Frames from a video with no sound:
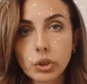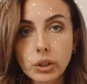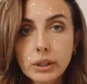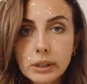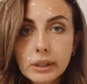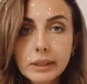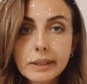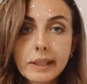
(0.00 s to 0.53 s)

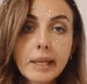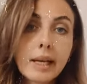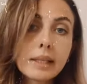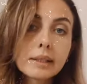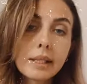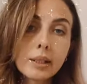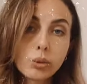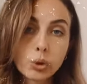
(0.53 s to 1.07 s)
жизни
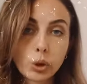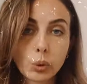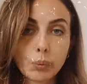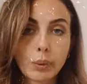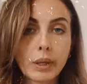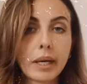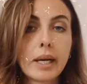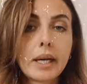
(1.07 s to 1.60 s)
для следующих
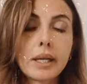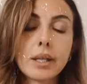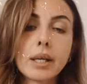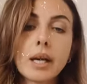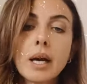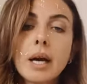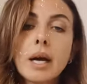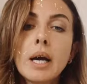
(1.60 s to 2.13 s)

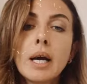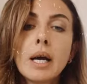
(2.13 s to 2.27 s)
поколений.